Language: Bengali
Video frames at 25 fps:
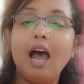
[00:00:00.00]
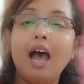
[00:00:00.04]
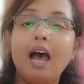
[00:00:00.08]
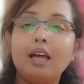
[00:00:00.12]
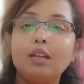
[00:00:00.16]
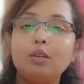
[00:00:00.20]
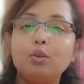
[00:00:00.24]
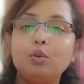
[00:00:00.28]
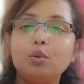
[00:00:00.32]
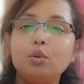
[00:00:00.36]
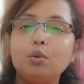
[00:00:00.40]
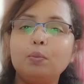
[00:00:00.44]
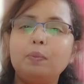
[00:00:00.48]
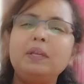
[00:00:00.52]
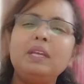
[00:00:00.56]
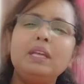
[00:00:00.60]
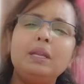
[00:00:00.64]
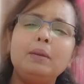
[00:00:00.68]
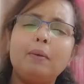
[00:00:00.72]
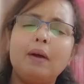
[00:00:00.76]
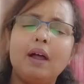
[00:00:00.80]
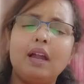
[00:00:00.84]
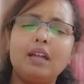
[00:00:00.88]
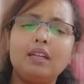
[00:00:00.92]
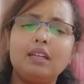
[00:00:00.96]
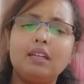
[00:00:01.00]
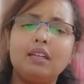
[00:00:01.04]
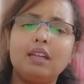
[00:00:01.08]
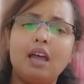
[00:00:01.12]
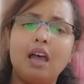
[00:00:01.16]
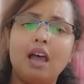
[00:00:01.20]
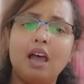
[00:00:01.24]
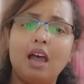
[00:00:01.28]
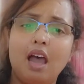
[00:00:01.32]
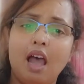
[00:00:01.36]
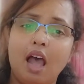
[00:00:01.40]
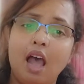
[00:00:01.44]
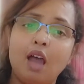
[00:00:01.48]
আলো ভিড়ভাট্টা
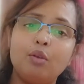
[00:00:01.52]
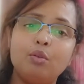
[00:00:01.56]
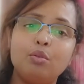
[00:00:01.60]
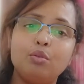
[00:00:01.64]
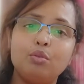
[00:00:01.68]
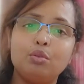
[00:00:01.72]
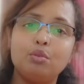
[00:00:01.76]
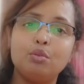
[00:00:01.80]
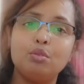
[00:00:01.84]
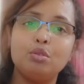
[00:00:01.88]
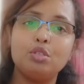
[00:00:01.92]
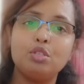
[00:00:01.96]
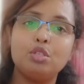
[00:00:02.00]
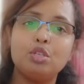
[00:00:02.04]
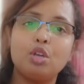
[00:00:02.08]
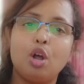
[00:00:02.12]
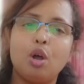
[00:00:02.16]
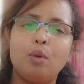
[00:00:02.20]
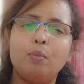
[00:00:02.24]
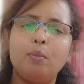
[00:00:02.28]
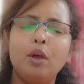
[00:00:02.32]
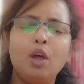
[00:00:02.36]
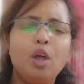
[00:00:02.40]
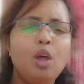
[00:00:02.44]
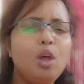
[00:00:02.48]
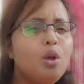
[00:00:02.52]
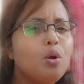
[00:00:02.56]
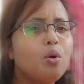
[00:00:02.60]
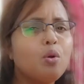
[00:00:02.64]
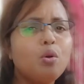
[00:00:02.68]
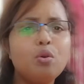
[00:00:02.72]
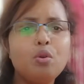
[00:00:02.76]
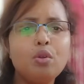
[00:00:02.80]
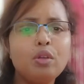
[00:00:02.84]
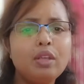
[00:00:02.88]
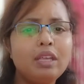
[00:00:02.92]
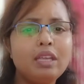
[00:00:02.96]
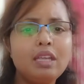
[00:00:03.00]
আনন্দ উৎসব
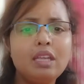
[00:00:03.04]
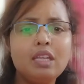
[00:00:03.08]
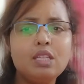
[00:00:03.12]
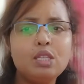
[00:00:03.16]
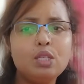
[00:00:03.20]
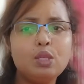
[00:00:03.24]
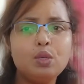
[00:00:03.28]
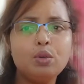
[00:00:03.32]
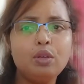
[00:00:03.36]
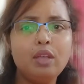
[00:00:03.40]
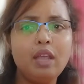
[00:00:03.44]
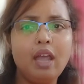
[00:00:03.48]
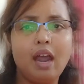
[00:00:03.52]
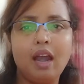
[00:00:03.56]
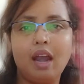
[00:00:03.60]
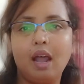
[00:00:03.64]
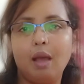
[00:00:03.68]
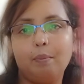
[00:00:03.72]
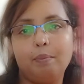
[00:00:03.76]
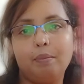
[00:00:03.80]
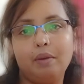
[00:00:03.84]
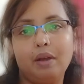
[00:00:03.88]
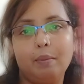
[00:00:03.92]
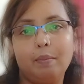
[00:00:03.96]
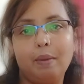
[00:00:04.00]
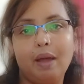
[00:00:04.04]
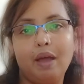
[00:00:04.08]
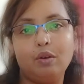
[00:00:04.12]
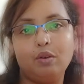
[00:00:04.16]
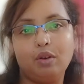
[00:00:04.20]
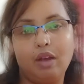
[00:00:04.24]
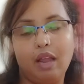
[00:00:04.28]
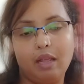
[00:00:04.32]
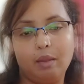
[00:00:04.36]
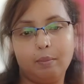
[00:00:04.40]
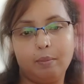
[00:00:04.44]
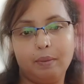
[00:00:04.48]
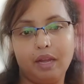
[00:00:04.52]
কোনো কিছুই আর আপনার ভালো
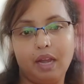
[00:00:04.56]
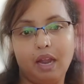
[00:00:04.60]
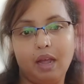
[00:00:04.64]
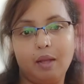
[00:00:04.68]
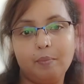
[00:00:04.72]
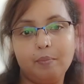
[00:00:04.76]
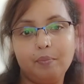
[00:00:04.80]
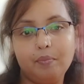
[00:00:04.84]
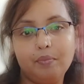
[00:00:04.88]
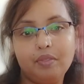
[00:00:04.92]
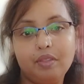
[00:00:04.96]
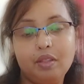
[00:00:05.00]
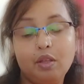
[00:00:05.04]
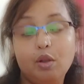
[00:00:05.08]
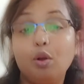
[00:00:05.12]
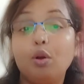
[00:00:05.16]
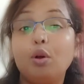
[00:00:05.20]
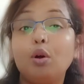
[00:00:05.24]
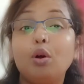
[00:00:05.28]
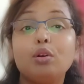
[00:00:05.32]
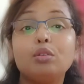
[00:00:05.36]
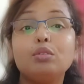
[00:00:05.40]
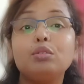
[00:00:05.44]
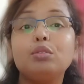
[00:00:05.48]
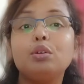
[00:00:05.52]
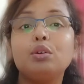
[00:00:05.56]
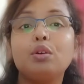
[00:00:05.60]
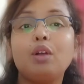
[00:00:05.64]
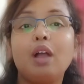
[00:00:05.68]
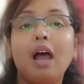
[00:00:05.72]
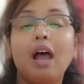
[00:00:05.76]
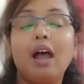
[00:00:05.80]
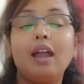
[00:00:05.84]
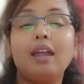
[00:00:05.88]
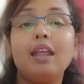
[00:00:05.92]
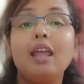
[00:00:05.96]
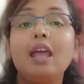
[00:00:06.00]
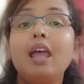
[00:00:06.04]
লাগবে না
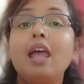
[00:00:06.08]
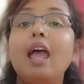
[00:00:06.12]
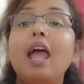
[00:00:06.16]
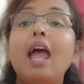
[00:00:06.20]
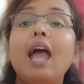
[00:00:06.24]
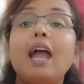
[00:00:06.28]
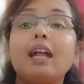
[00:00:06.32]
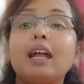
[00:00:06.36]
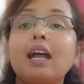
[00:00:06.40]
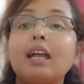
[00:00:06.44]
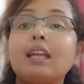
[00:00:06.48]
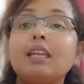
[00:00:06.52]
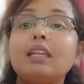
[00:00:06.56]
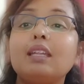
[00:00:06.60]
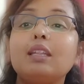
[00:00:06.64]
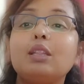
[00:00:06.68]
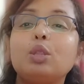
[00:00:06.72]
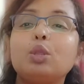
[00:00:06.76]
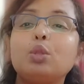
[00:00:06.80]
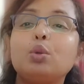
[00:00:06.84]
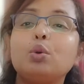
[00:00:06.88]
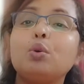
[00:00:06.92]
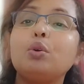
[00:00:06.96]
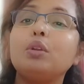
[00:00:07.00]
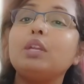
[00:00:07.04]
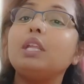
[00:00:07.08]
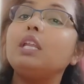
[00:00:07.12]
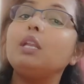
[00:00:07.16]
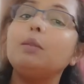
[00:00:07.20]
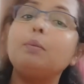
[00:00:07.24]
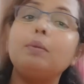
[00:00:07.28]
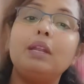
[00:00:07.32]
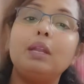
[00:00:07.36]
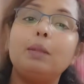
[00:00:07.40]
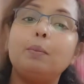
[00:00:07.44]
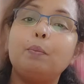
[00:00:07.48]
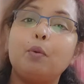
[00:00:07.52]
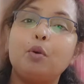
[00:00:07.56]
অন্ধকার একাকিত্ব
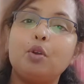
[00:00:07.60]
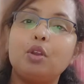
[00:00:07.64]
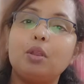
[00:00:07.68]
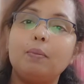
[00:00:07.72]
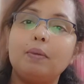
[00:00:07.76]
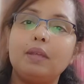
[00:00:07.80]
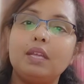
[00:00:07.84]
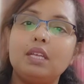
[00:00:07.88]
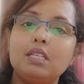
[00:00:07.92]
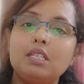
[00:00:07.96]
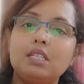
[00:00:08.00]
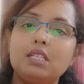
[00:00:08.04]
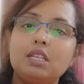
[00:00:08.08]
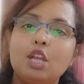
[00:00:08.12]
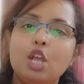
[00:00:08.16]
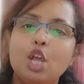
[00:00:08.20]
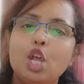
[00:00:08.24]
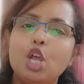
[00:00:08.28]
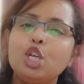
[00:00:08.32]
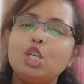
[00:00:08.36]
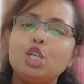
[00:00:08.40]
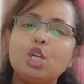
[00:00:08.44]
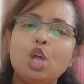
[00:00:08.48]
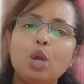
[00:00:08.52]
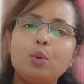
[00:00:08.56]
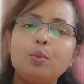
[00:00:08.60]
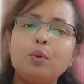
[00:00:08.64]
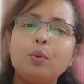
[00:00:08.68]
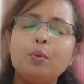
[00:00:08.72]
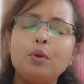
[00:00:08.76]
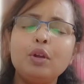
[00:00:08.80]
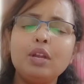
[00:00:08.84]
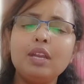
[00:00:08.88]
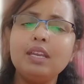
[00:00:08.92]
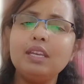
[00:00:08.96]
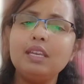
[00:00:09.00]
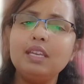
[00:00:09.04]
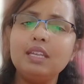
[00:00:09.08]
নিরিবিলি পরিবেশ
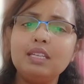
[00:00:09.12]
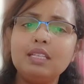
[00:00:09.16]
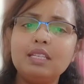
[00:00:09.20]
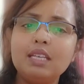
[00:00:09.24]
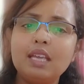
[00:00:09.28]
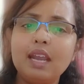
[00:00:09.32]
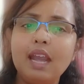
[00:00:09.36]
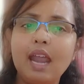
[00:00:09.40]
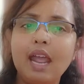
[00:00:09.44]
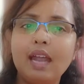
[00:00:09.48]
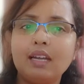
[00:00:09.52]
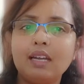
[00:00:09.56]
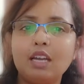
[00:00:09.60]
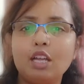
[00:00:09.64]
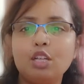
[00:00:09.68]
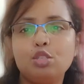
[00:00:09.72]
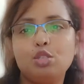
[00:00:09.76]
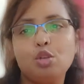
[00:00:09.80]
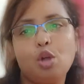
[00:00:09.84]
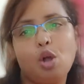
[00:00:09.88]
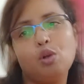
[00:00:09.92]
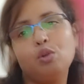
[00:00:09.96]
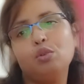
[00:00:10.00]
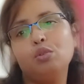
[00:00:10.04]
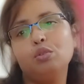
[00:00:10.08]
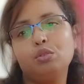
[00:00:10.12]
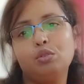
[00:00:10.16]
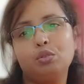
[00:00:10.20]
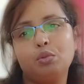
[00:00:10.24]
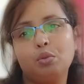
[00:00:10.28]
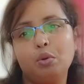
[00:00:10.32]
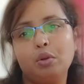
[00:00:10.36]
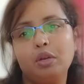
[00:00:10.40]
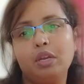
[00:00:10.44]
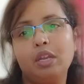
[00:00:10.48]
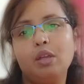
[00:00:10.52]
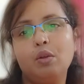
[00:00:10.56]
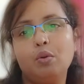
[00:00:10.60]
সর্বোপরি নিজের একটা জগৎ
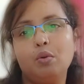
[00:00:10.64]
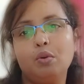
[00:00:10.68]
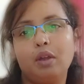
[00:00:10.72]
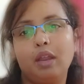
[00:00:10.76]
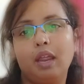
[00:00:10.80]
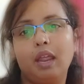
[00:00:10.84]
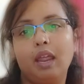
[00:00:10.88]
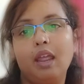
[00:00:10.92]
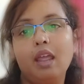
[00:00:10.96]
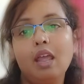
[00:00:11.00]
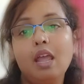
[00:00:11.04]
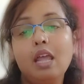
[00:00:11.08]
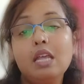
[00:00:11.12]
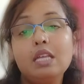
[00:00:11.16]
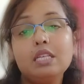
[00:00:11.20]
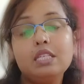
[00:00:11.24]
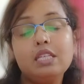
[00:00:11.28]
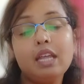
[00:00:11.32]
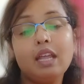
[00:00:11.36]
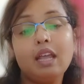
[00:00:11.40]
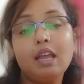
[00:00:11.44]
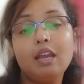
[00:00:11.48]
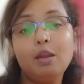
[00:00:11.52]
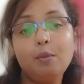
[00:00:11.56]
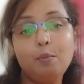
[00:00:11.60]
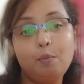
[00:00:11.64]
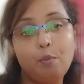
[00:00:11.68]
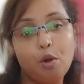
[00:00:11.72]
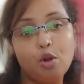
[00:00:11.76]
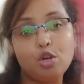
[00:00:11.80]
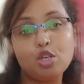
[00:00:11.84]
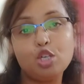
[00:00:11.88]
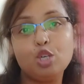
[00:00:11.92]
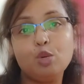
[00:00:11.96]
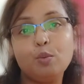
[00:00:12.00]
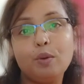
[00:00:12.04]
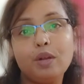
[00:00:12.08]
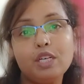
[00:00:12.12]
তৈরি করে সেখানে
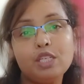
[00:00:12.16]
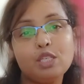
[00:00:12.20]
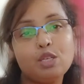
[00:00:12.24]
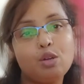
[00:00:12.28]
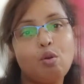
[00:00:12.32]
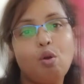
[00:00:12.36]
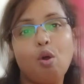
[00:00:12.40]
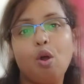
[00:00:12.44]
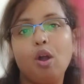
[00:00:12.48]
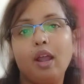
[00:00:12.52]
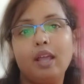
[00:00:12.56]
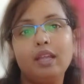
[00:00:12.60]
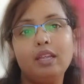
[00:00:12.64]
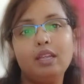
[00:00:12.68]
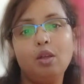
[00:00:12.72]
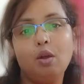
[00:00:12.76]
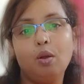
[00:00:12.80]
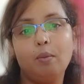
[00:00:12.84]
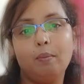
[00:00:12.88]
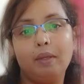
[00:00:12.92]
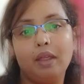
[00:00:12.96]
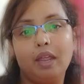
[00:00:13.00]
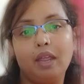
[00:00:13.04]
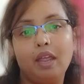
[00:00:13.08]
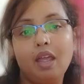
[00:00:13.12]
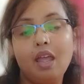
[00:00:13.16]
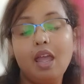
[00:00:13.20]
বসবাস করাই হবে